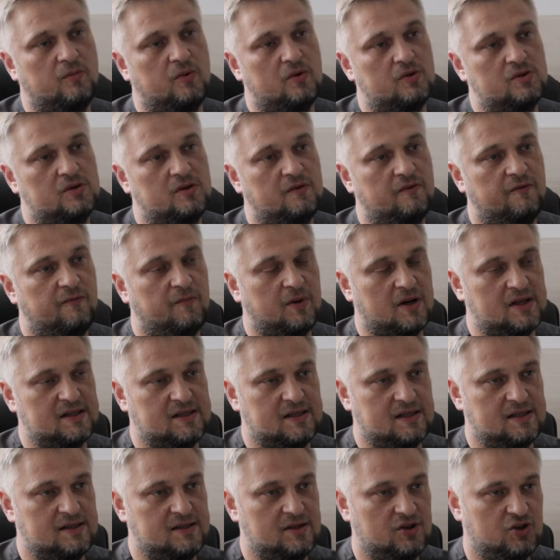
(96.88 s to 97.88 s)
Просто в
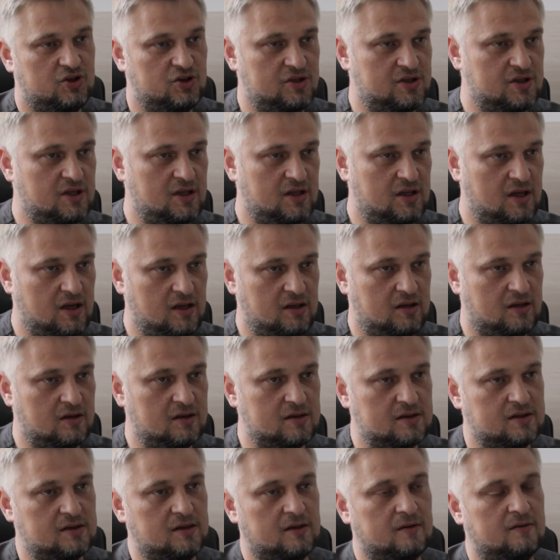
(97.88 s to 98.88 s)
процессе
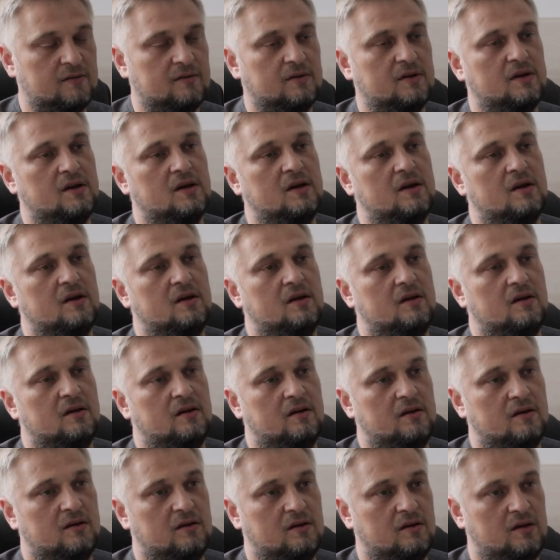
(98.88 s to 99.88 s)
жизнедеятельности
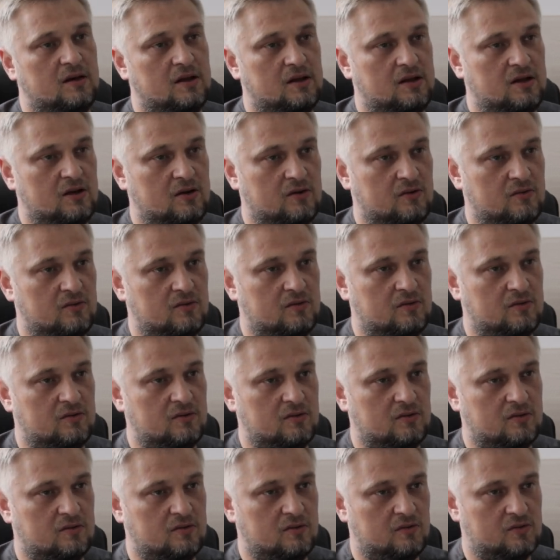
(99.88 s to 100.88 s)
э, эти
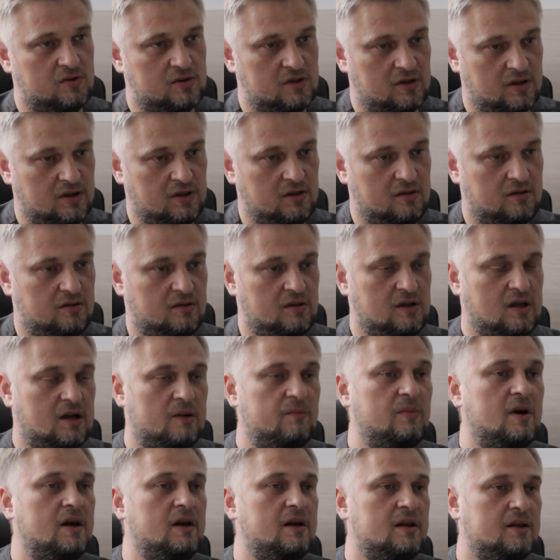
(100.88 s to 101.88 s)
узлы,
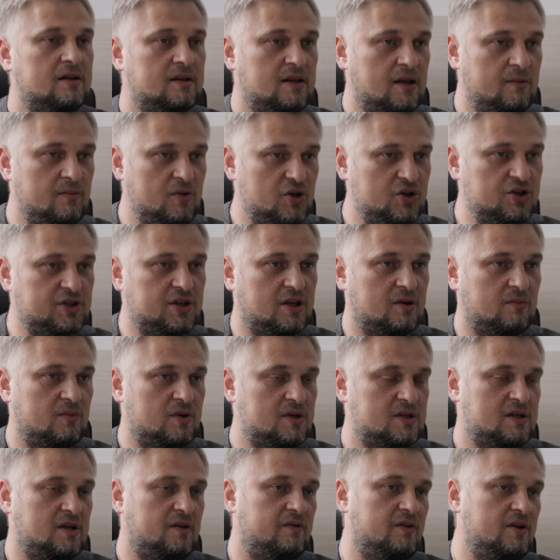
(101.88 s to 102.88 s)
нормальные анатомические
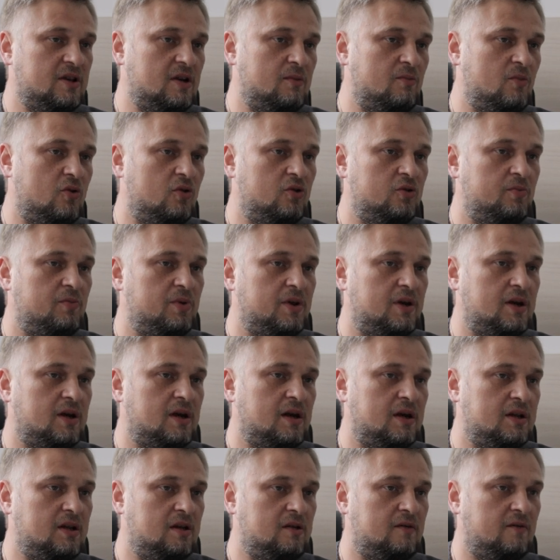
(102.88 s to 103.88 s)
образования, могут
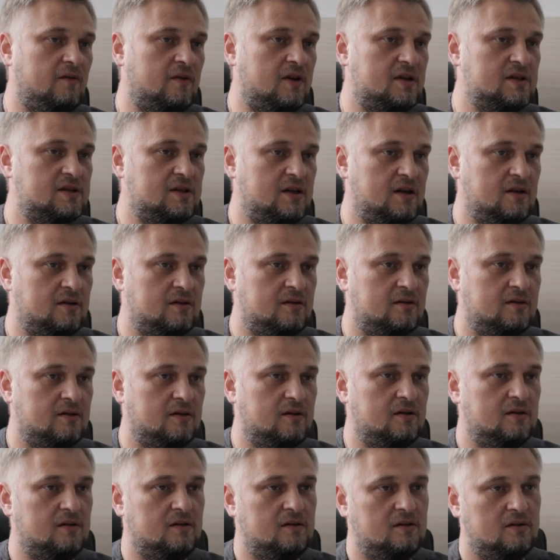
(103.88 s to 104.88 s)
переходить в разряд
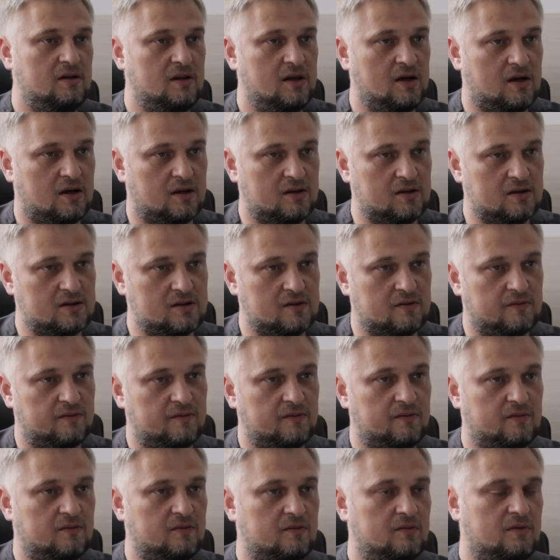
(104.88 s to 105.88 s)
диагнозов
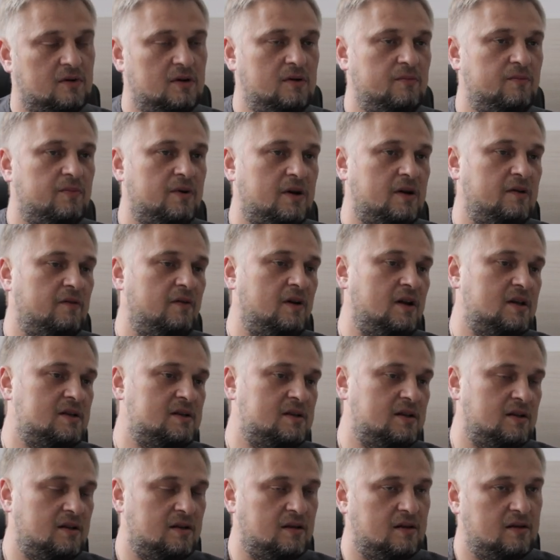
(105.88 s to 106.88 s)
и
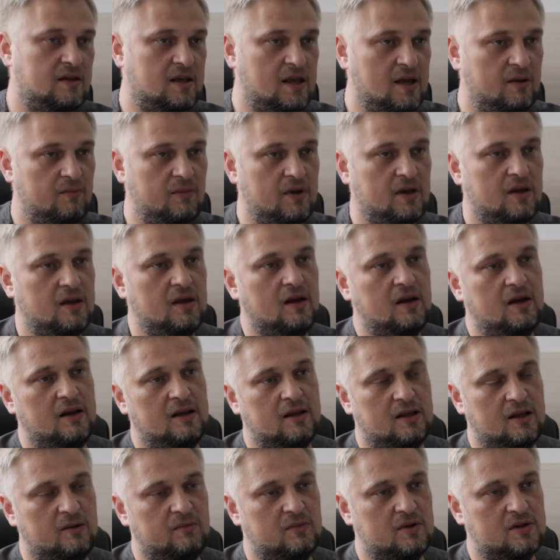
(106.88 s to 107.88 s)
проявляться теми или
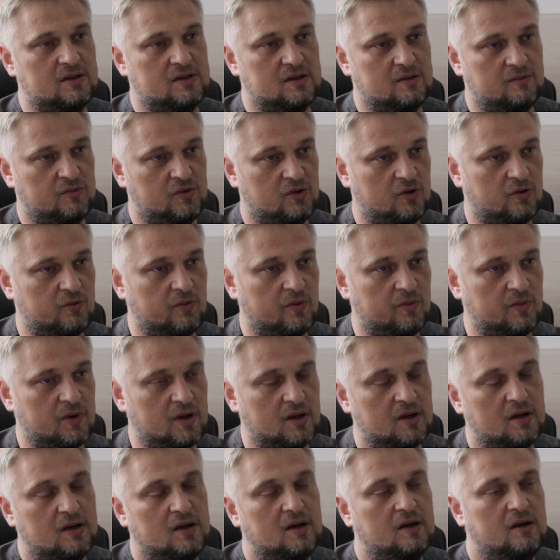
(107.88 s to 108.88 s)
иными
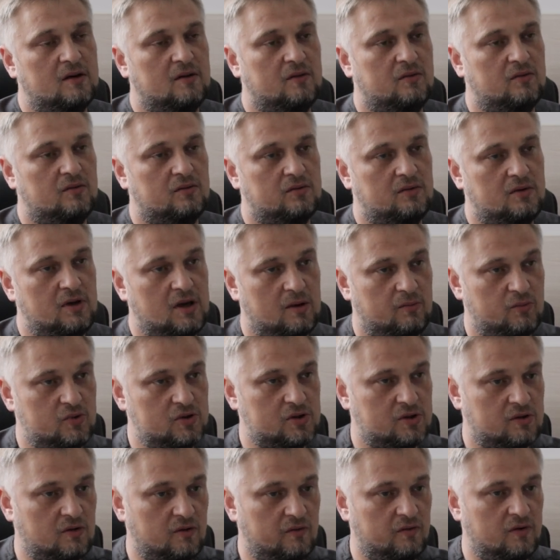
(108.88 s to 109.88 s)
симптомами. Вот. И
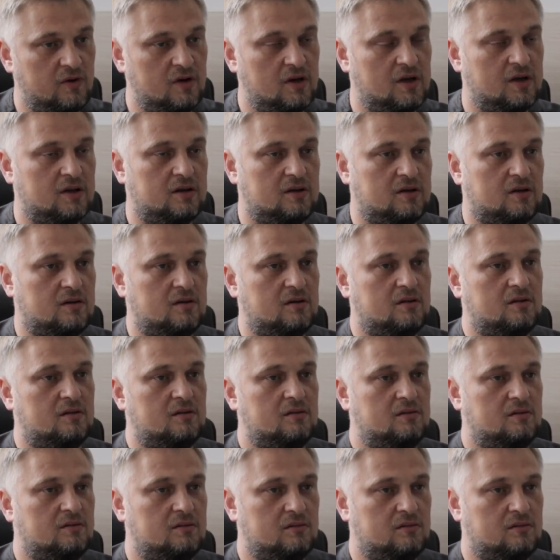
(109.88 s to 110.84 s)
обусловлено это,